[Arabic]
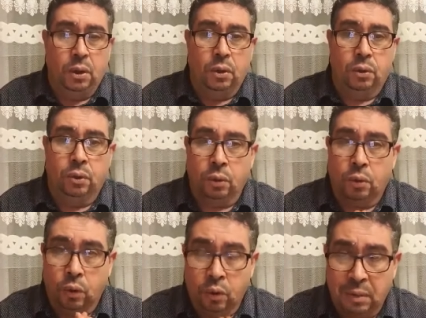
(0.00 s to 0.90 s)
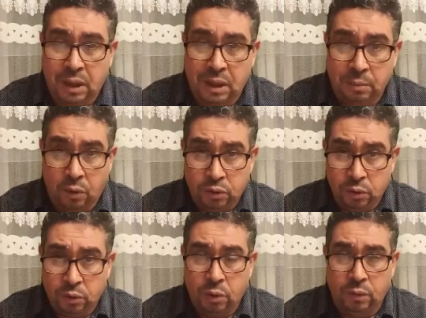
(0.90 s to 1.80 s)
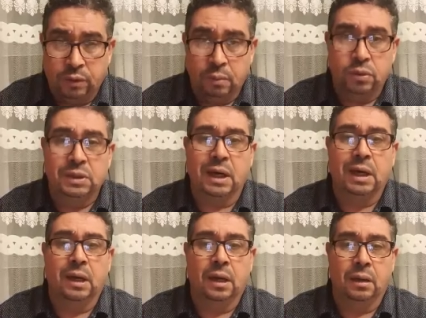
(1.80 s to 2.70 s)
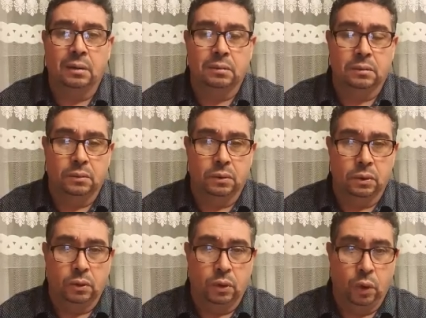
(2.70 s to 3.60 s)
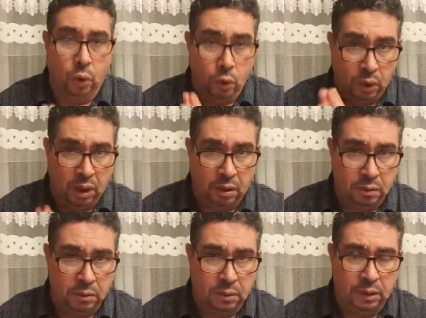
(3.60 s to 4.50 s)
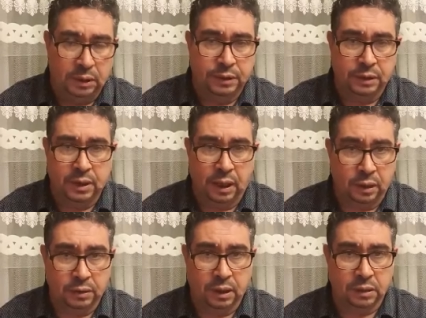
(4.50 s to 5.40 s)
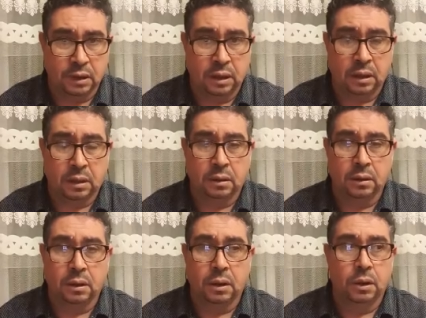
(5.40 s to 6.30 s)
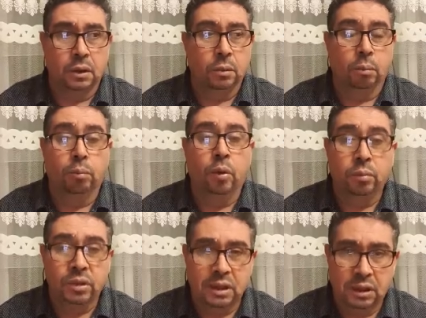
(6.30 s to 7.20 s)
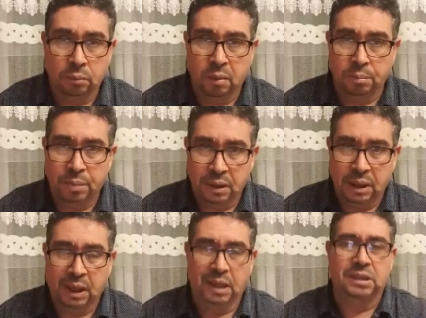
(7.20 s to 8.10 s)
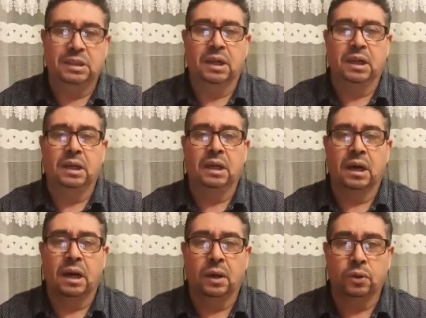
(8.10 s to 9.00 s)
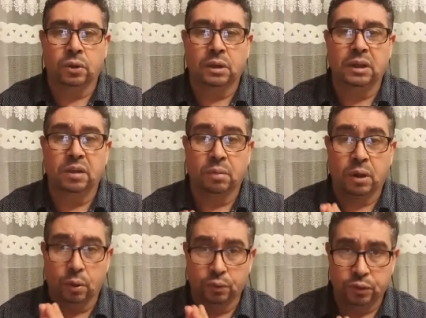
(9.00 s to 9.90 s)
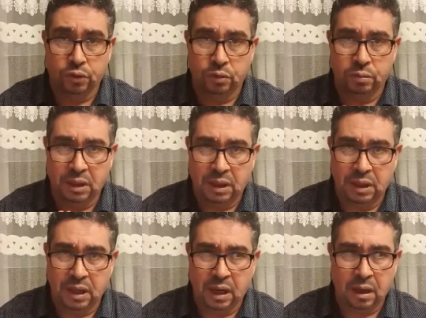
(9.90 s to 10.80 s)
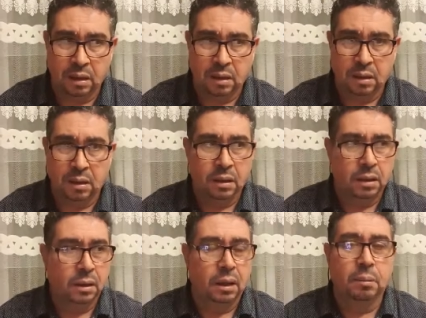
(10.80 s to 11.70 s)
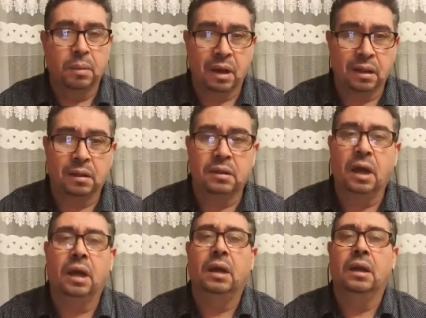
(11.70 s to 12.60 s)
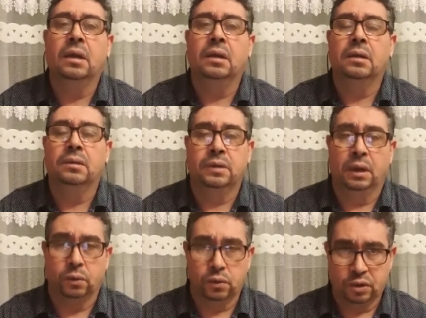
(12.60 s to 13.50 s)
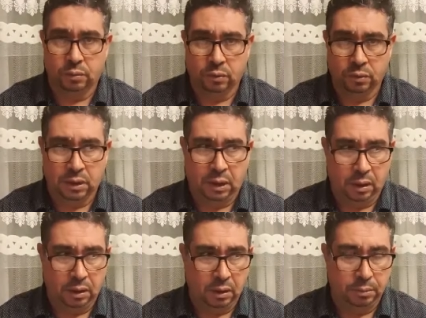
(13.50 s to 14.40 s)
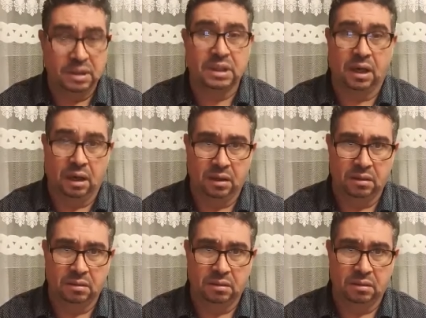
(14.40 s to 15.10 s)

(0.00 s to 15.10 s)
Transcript: درك هما كيما كنت نقول في المداخله الاولى اللي درتها على التعطير ممكن من بين الاشياء اللي راها درك هي مخوفتهم هي المرض نتاع نتاع واش سمو نتاع بن صالح